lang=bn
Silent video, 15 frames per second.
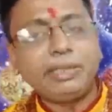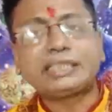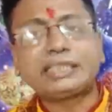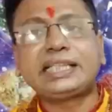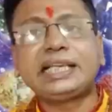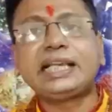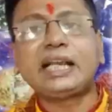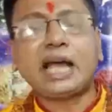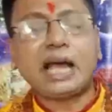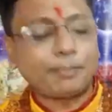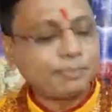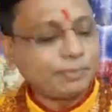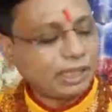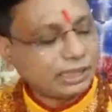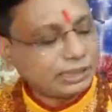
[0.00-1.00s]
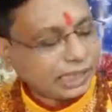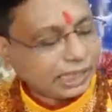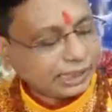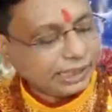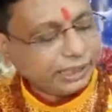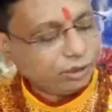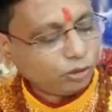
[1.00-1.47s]
মেষের আপনারা
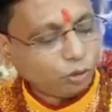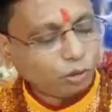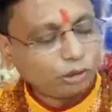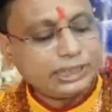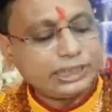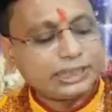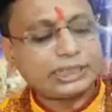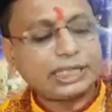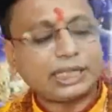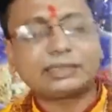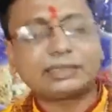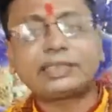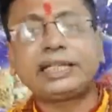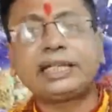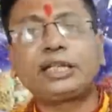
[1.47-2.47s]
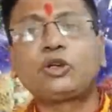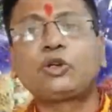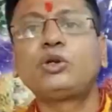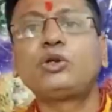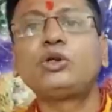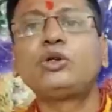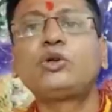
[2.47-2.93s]
জানেন অধিষ্ঠাত্রী
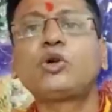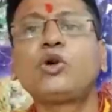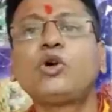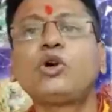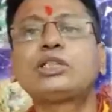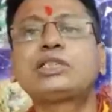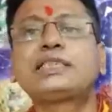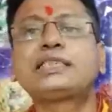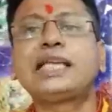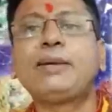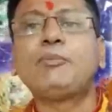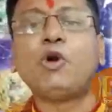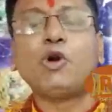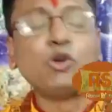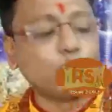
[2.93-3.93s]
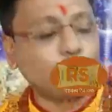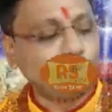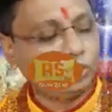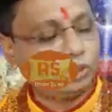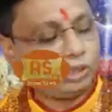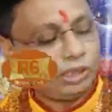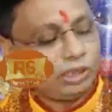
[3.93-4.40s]
গ্রহ হচ্ছে
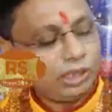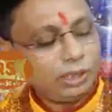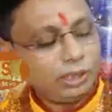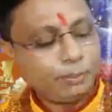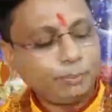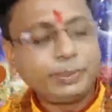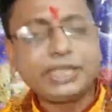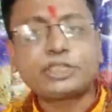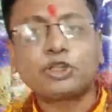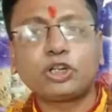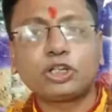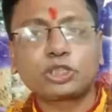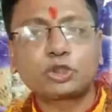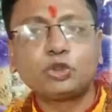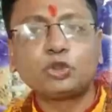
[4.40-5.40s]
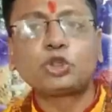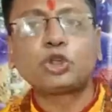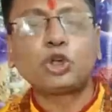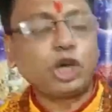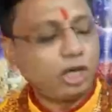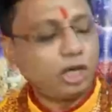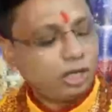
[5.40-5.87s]
মঙ্গল বৃষর
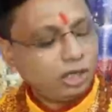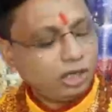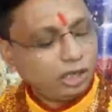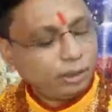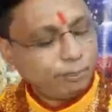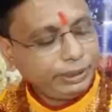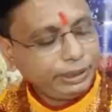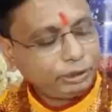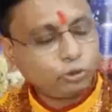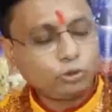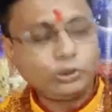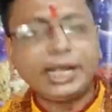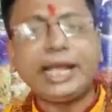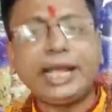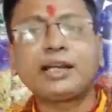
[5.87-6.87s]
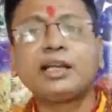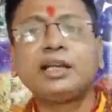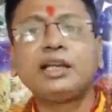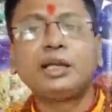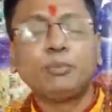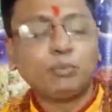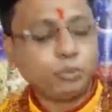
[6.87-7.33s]
শুক্র মিথুনের
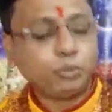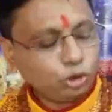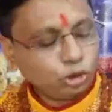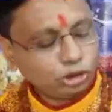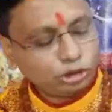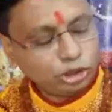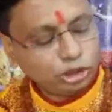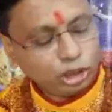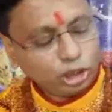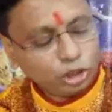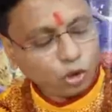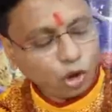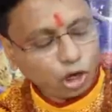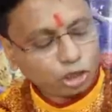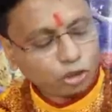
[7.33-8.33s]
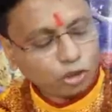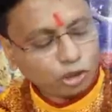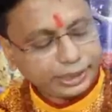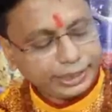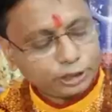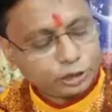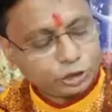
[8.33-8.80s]
বুধ
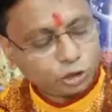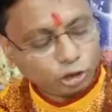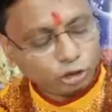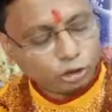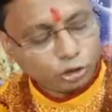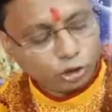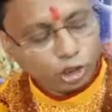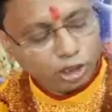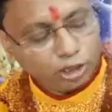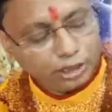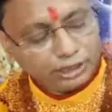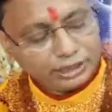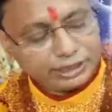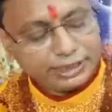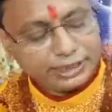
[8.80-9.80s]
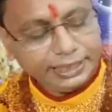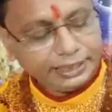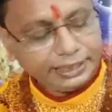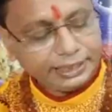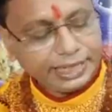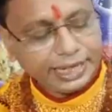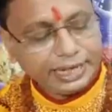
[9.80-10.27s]
কর্কটের চন্দ্র
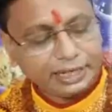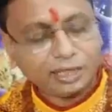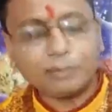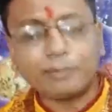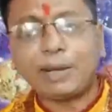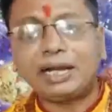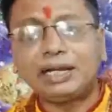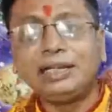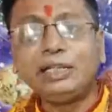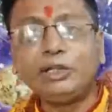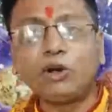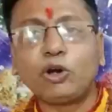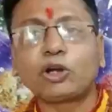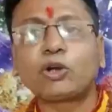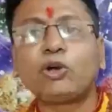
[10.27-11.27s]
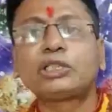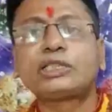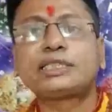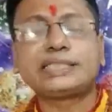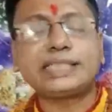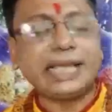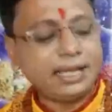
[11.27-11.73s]
সিংহের বা লিওর
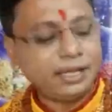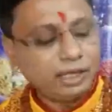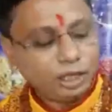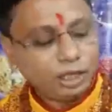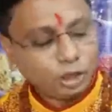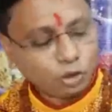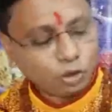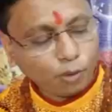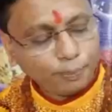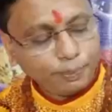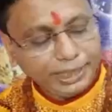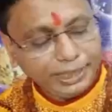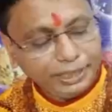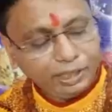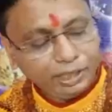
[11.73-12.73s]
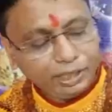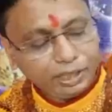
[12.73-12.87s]
হচ্ছে রবি